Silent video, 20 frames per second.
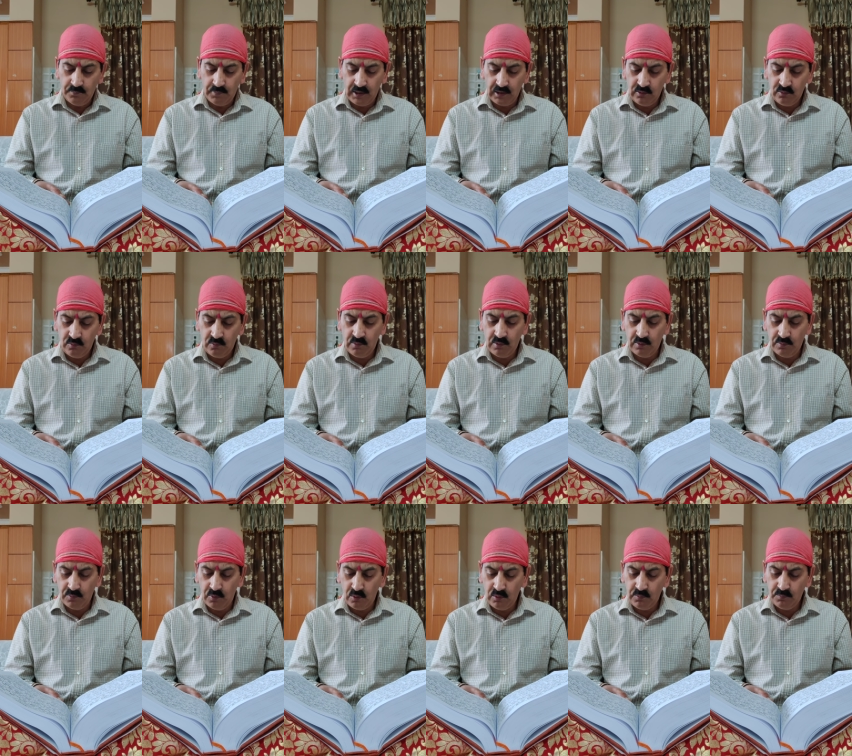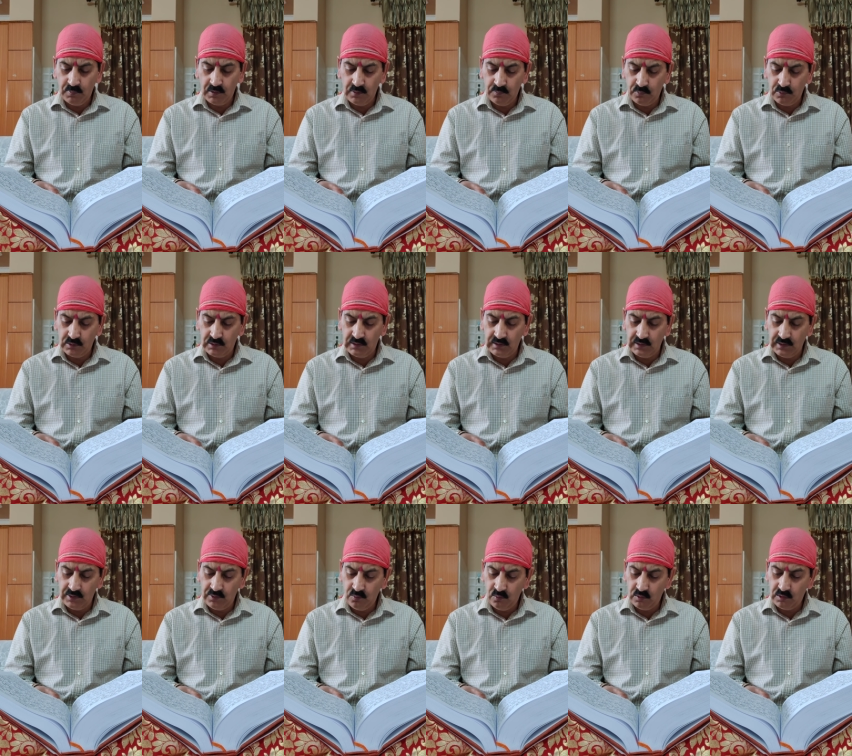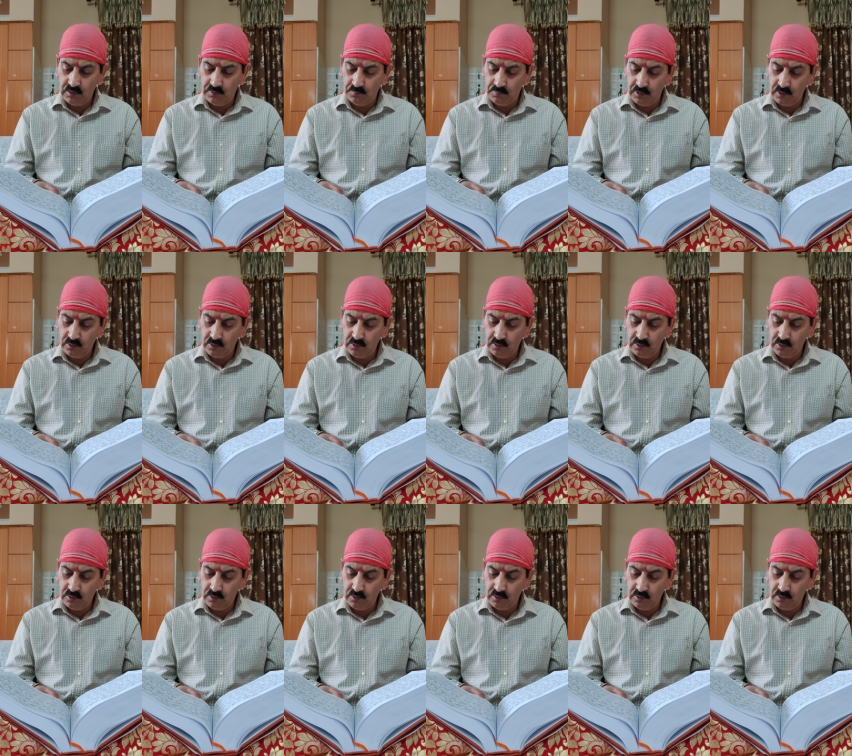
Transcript: बनों में बहुत बल बुद्धि नहीं होती